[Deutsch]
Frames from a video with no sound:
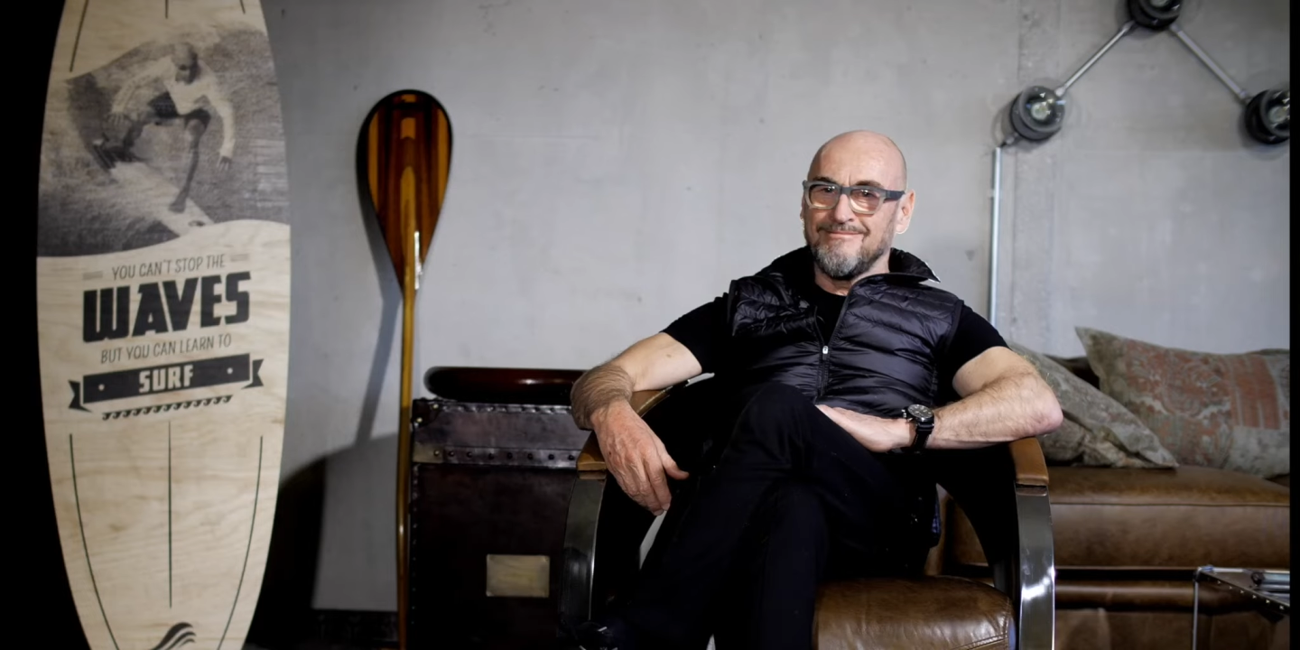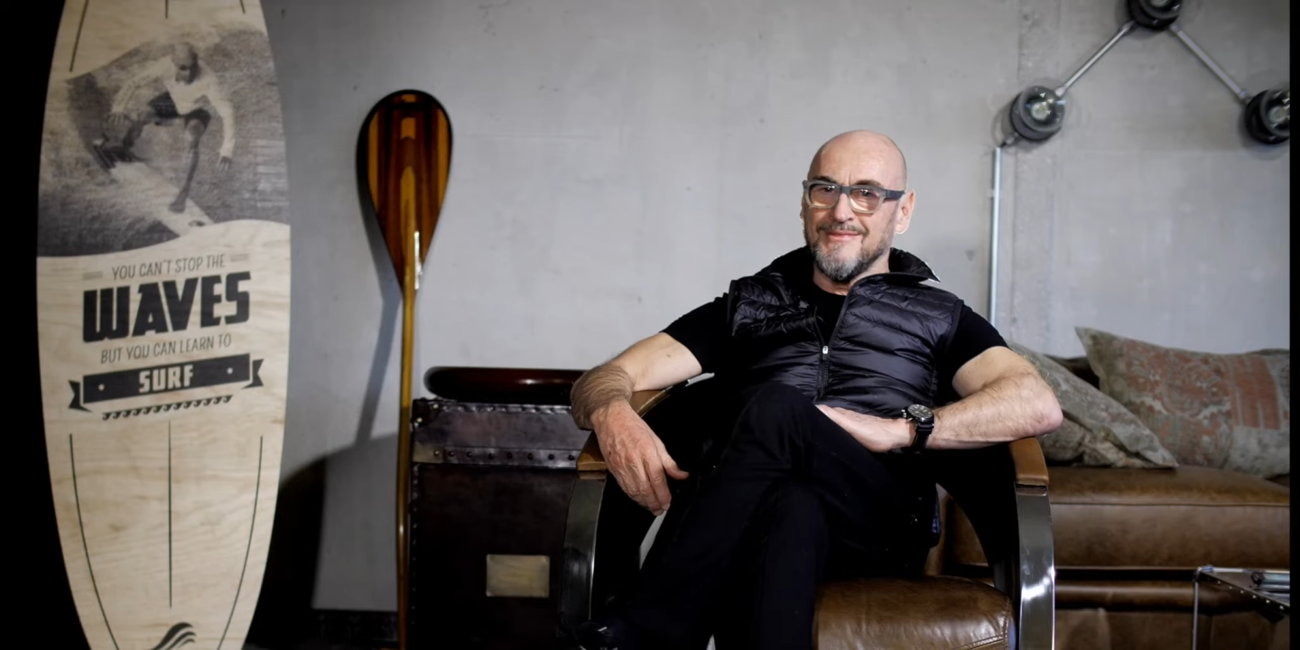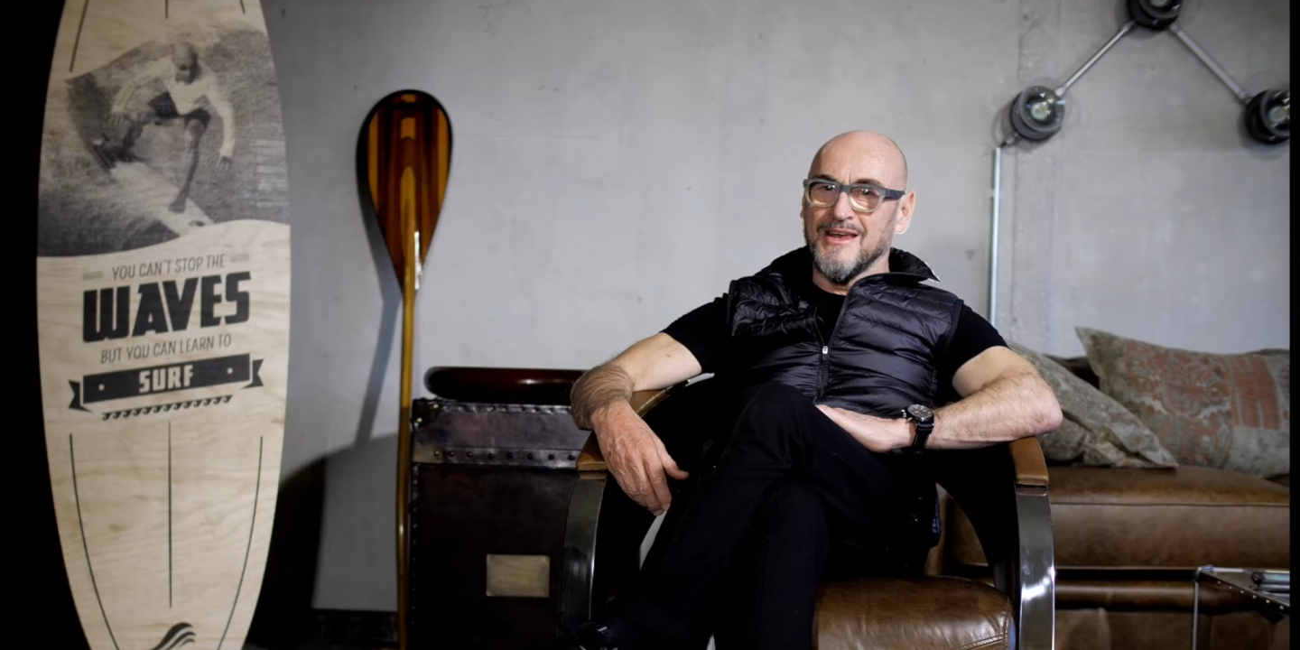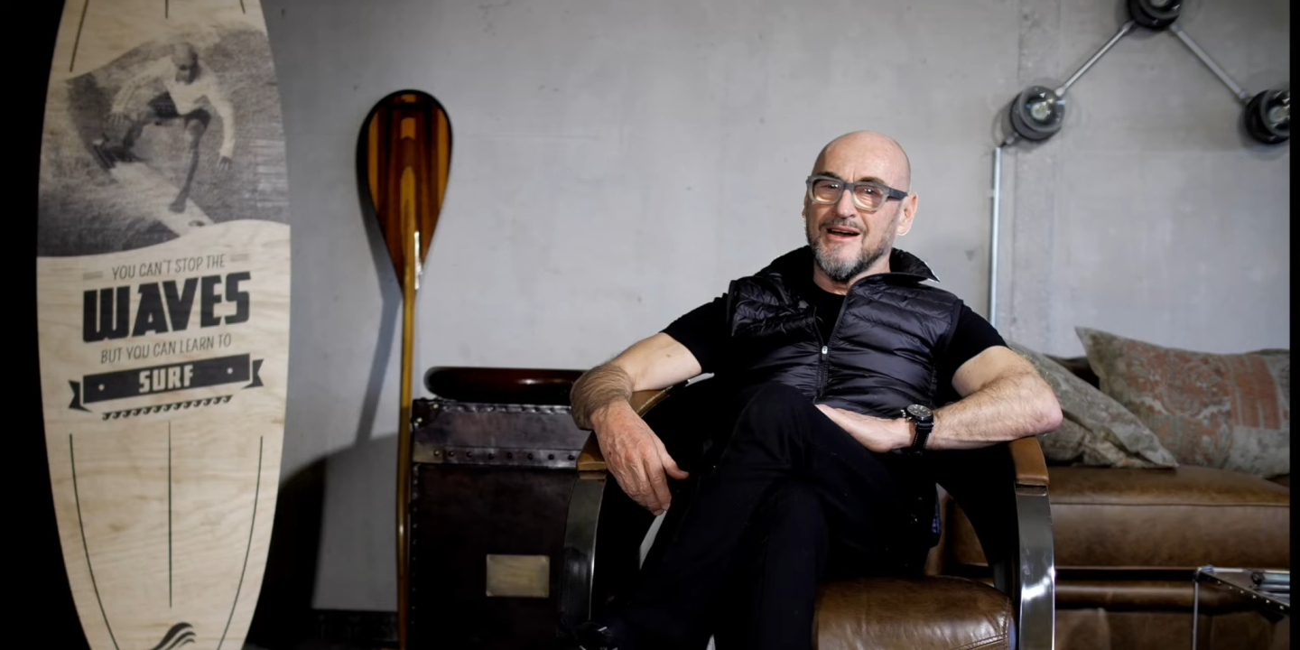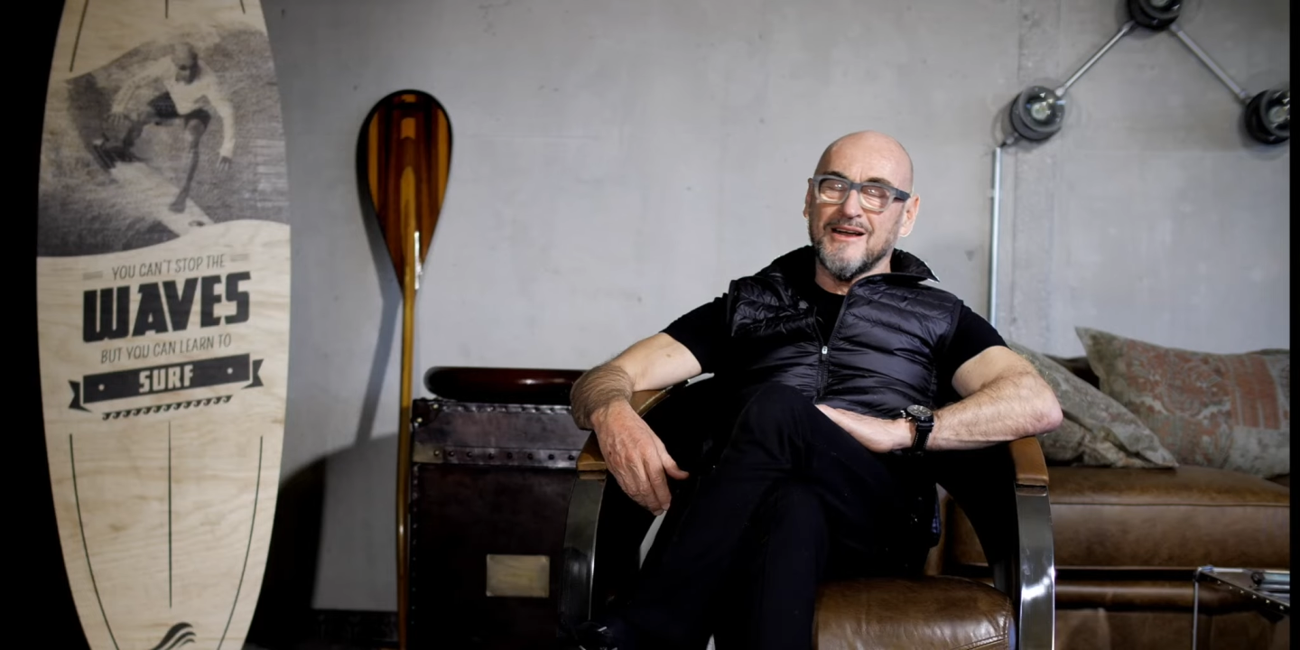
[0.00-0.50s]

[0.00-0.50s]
Ja,